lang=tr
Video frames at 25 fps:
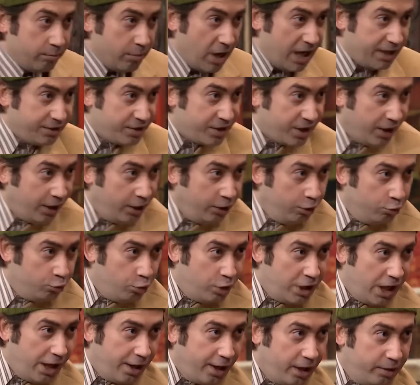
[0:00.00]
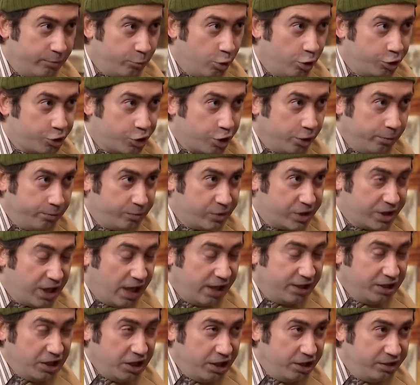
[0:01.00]
Ben seni uyarayım koçum.
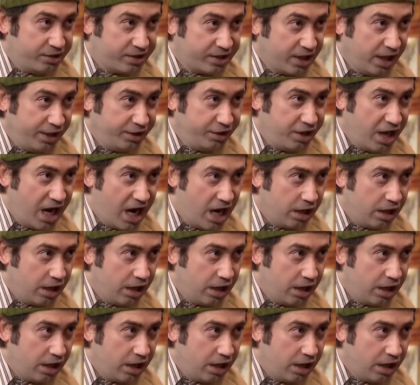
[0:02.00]
Sen insan